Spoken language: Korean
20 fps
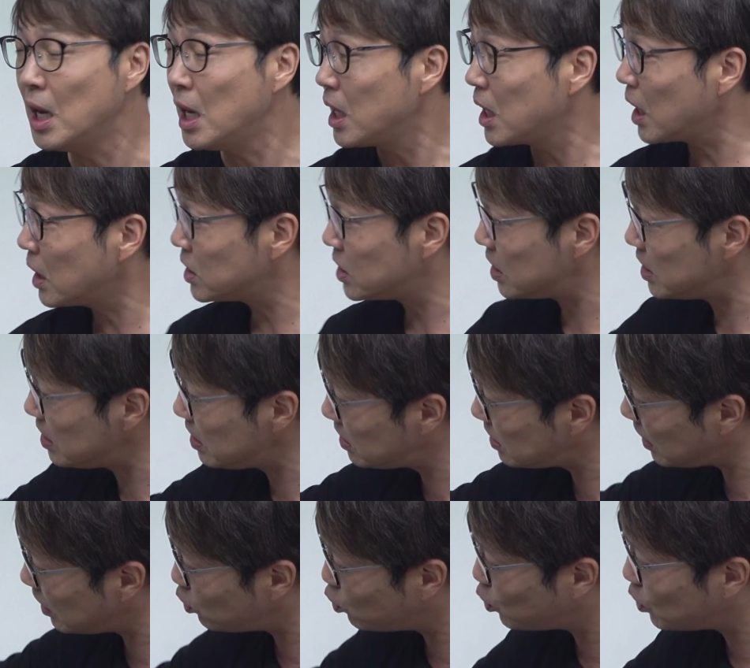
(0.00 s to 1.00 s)
이게
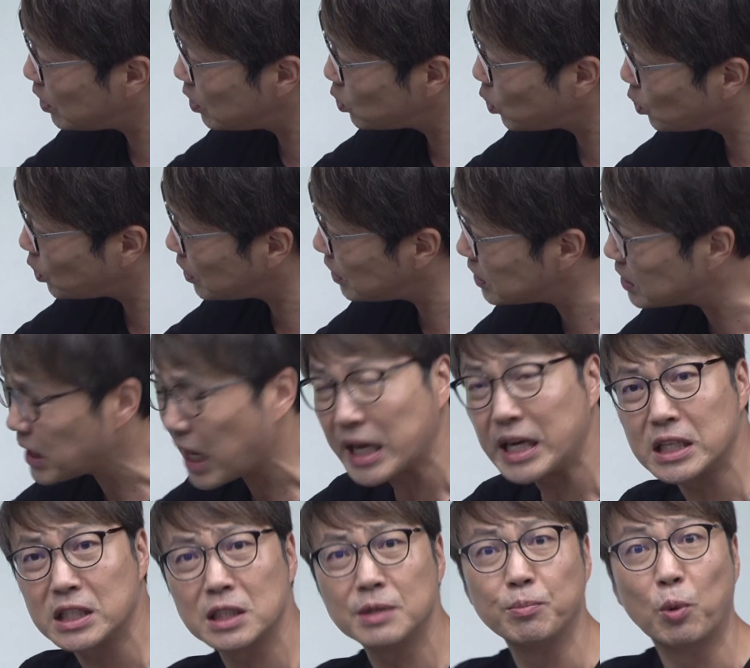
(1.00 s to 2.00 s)
진짜 중위소득일지
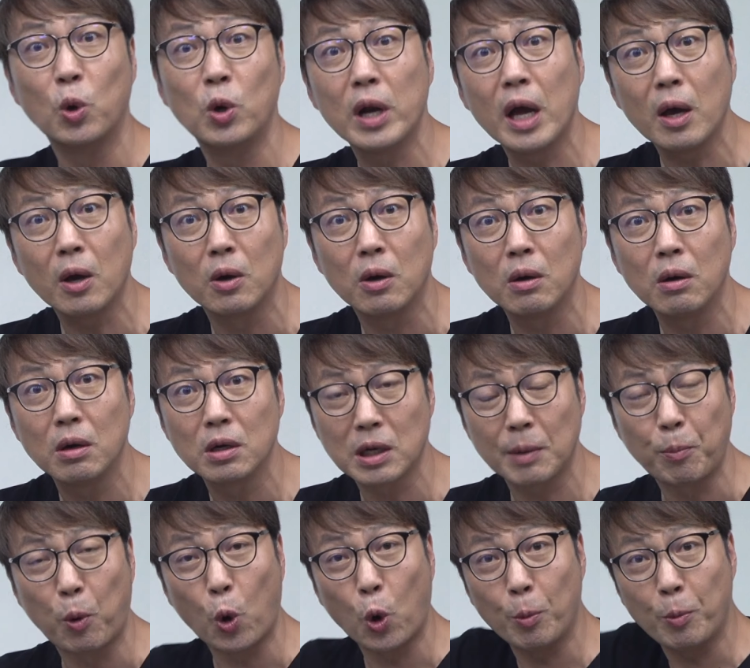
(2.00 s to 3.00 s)
아닐지는 몰라요.
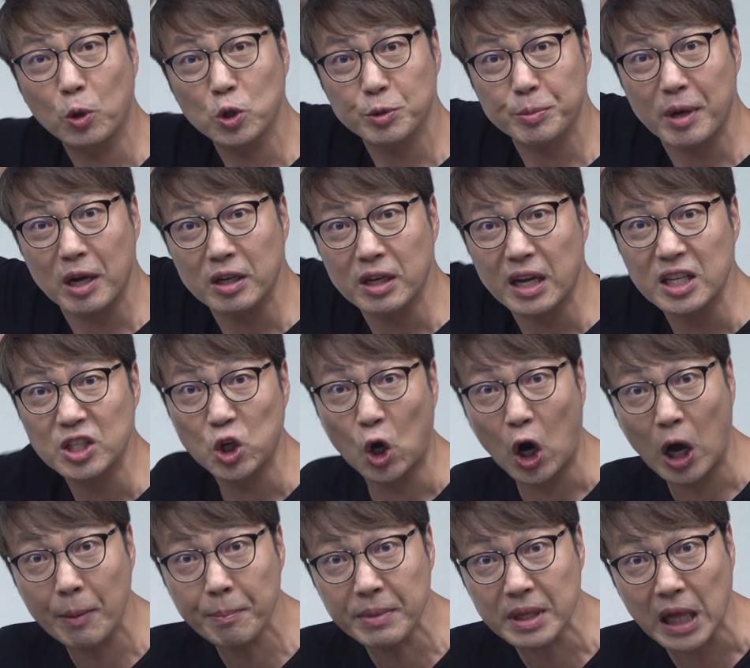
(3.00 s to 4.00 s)
그냥 보건복지부가 그렇게
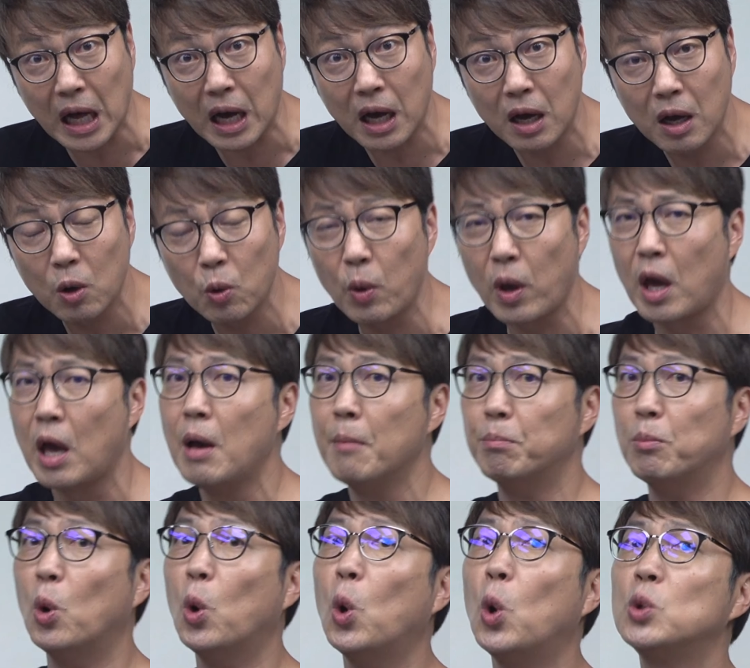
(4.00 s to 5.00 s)
정합니다. 왜?
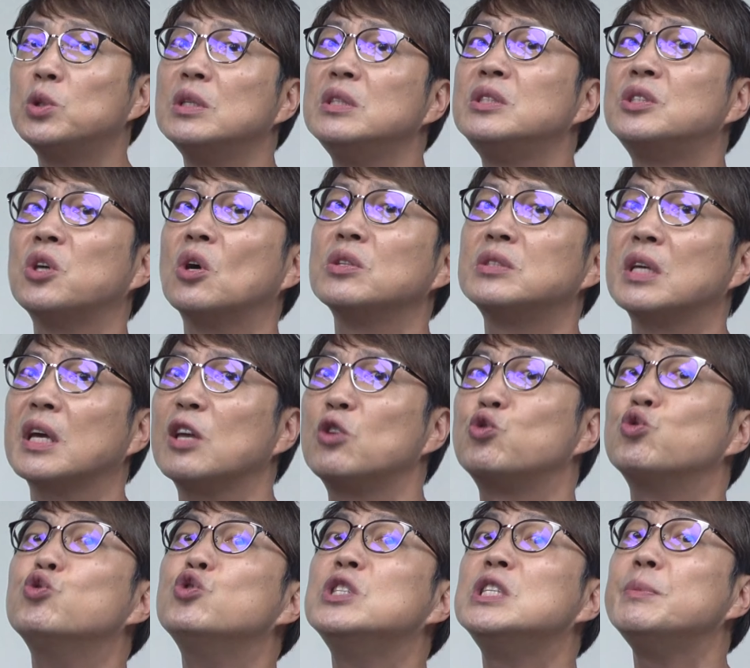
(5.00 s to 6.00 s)
모든 정책의
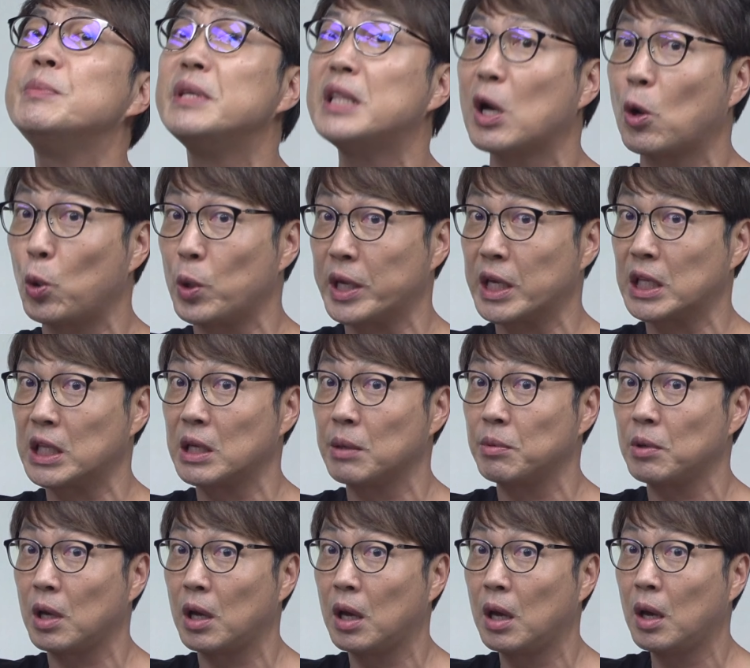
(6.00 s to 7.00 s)
중심이 되고 있기
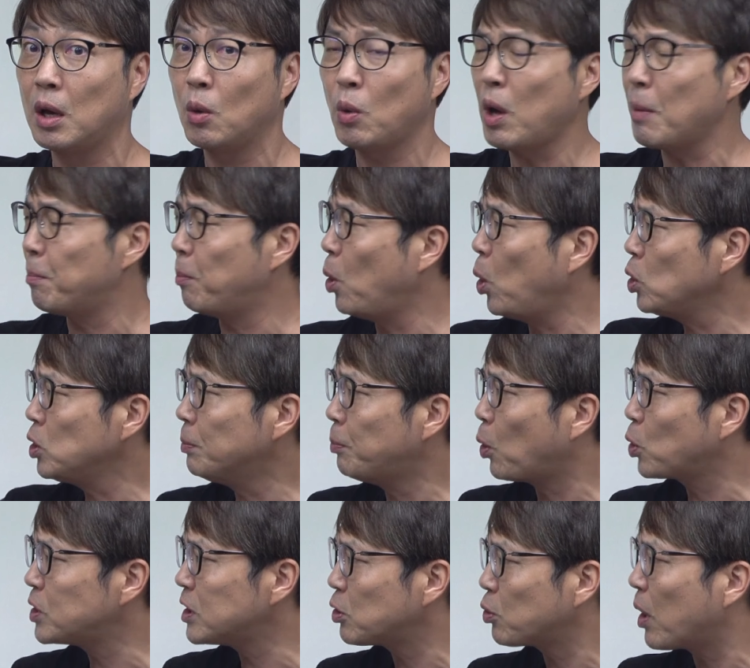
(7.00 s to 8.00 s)
때문에. 왜? 모든
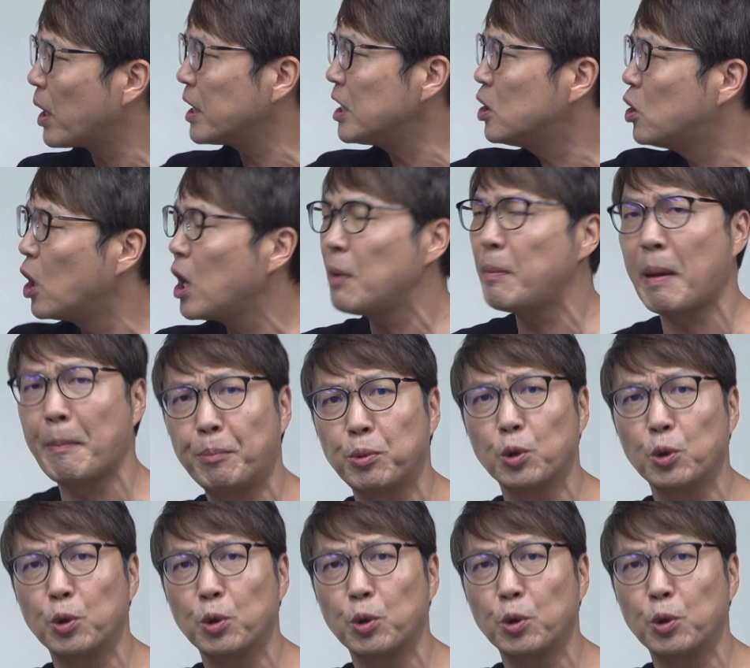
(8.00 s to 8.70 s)
복지제도가 이거에 몇